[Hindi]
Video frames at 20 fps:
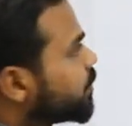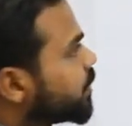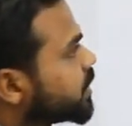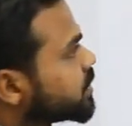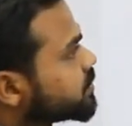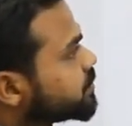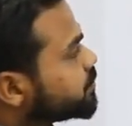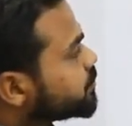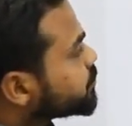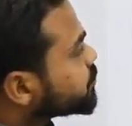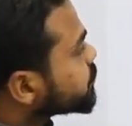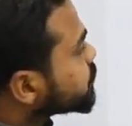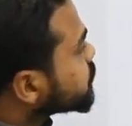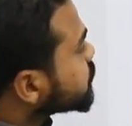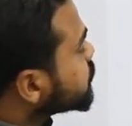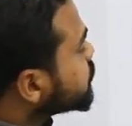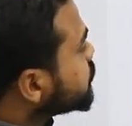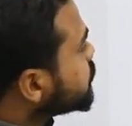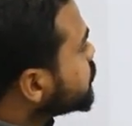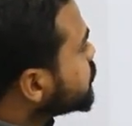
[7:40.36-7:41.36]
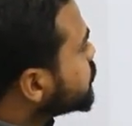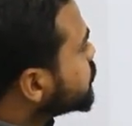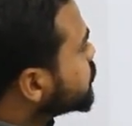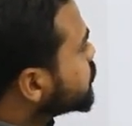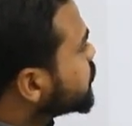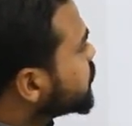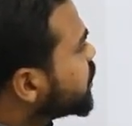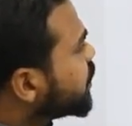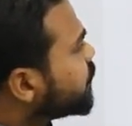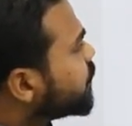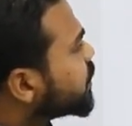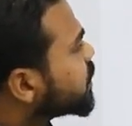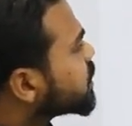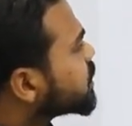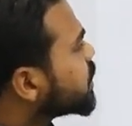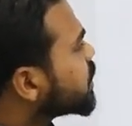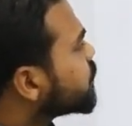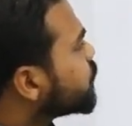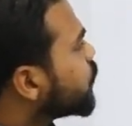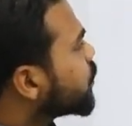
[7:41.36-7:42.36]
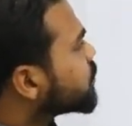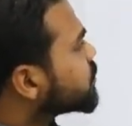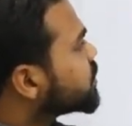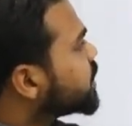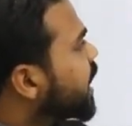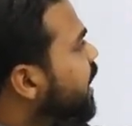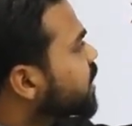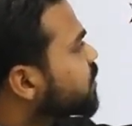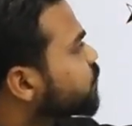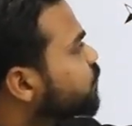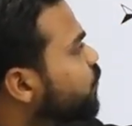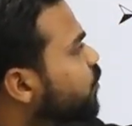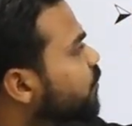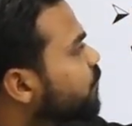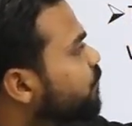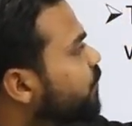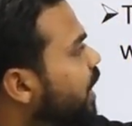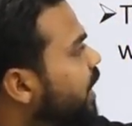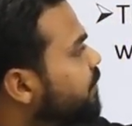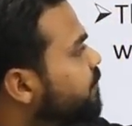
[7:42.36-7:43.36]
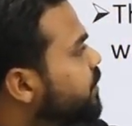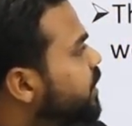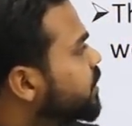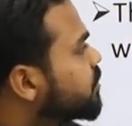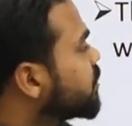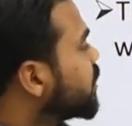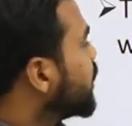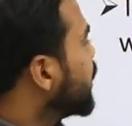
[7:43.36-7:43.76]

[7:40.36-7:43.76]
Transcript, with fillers: पास द वर्कर वॉज डैश फॉर फाइव डेज